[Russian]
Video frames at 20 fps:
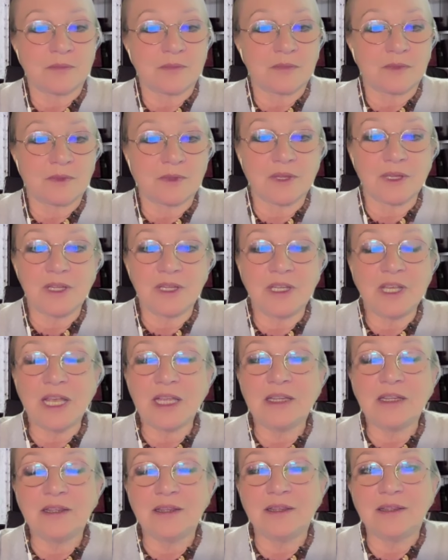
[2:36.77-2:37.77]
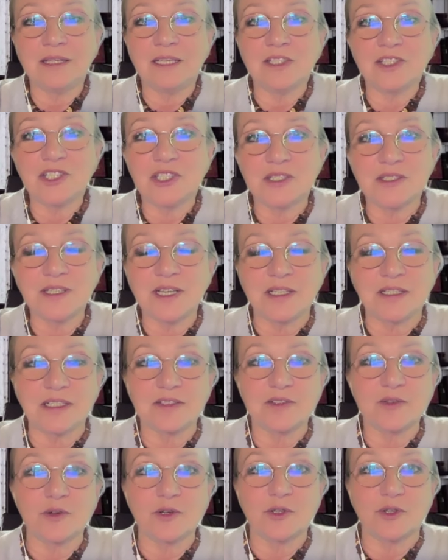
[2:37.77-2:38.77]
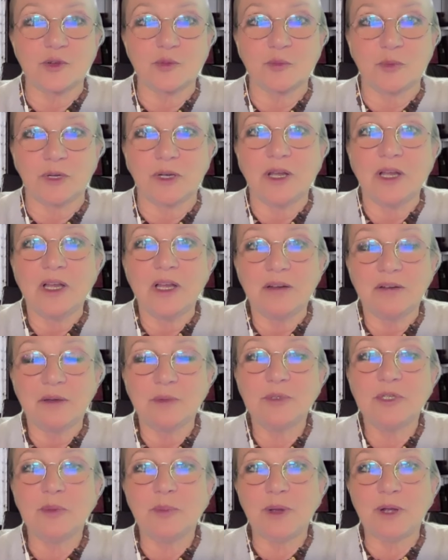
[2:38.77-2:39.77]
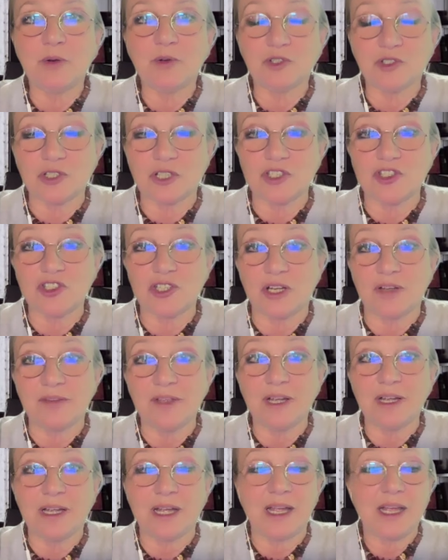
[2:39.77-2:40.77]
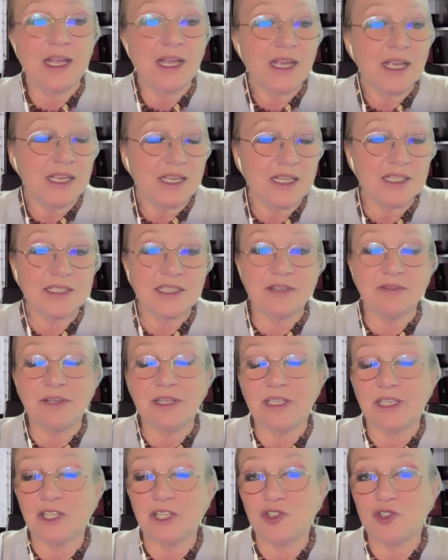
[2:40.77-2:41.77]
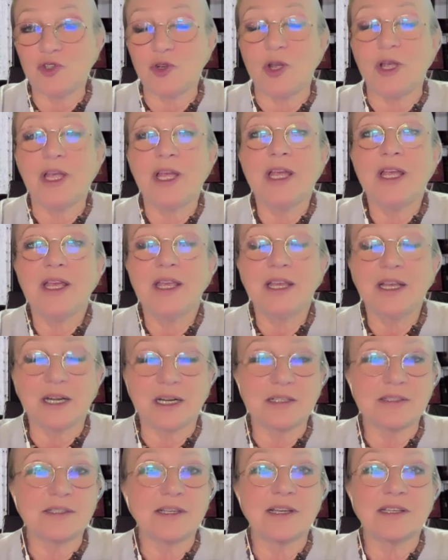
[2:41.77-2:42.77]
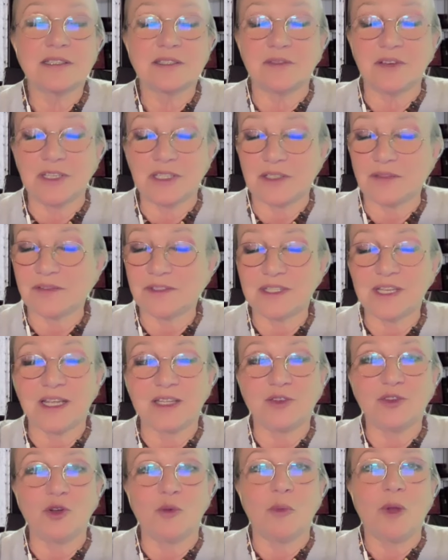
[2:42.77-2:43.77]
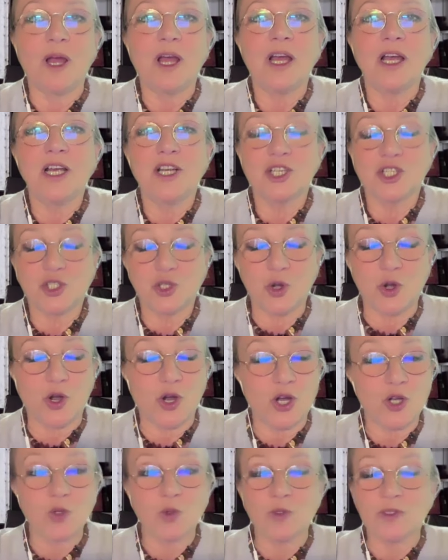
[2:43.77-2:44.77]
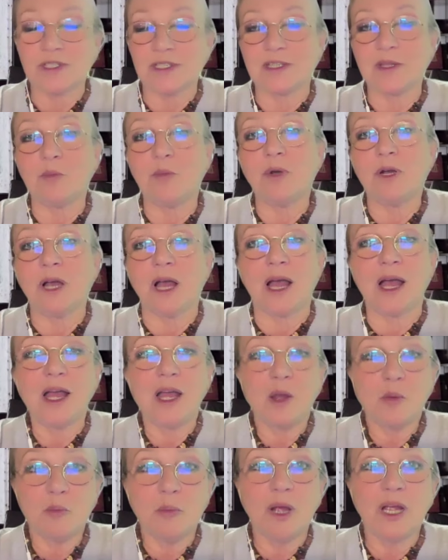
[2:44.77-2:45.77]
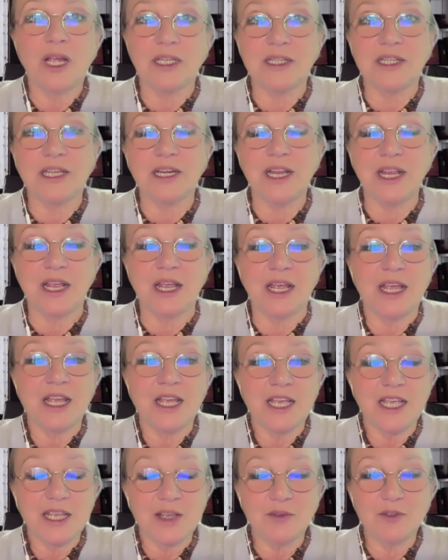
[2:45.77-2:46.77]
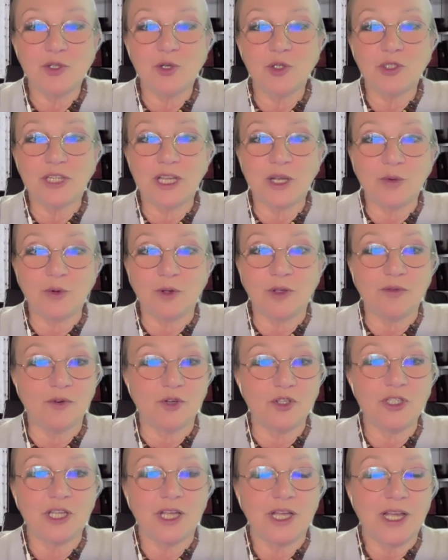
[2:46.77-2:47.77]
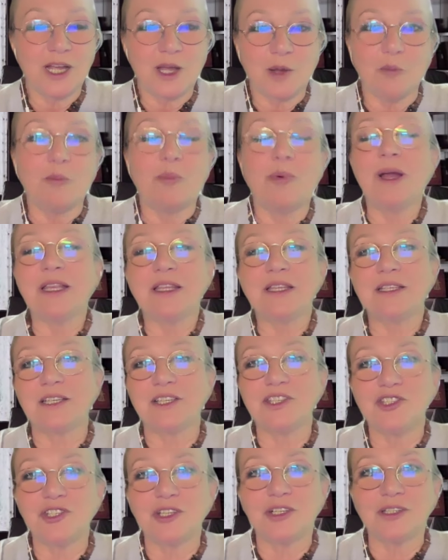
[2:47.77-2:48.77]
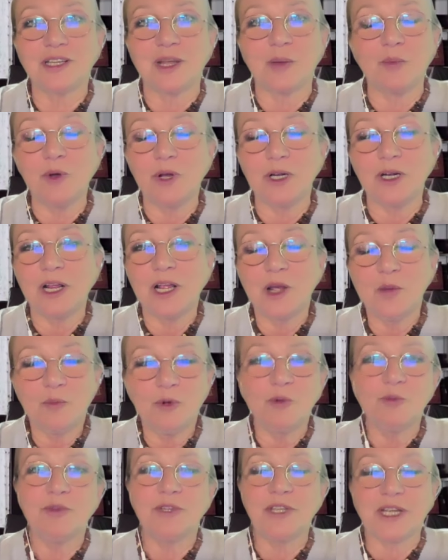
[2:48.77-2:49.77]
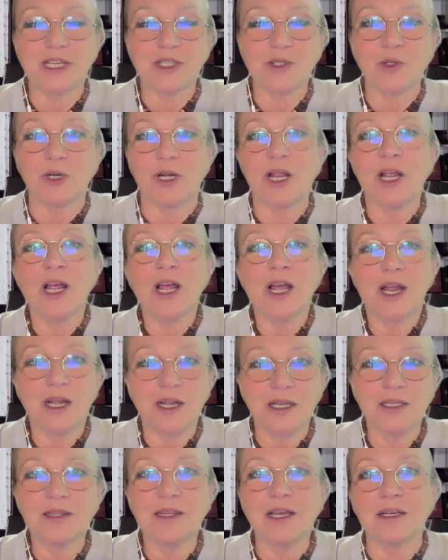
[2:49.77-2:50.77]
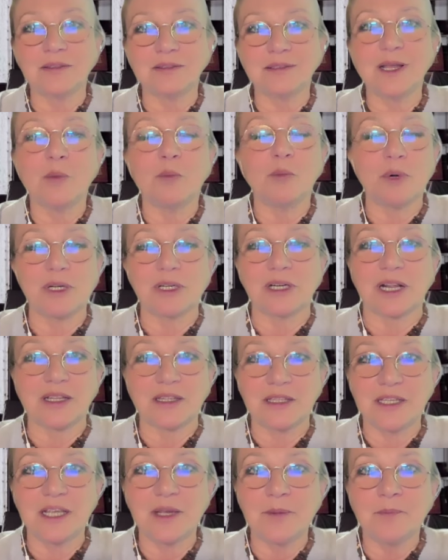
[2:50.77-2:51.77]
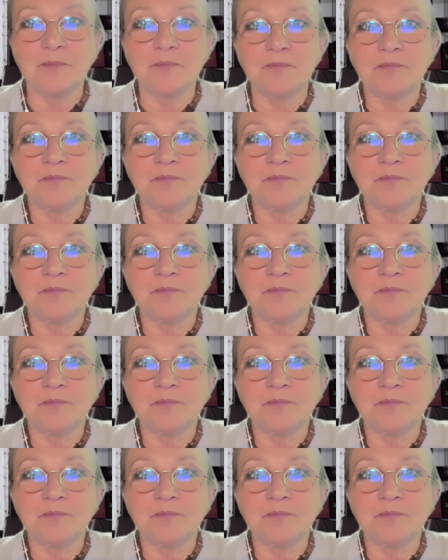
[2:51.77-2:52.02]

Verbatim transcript: Я даже не знаю, насколько он был вообще похож на человека, если вы еще и рассказываете все о том, что Русь это была богатыри, и вдруг такой вот батька Черномор, помните, который летал на бороде,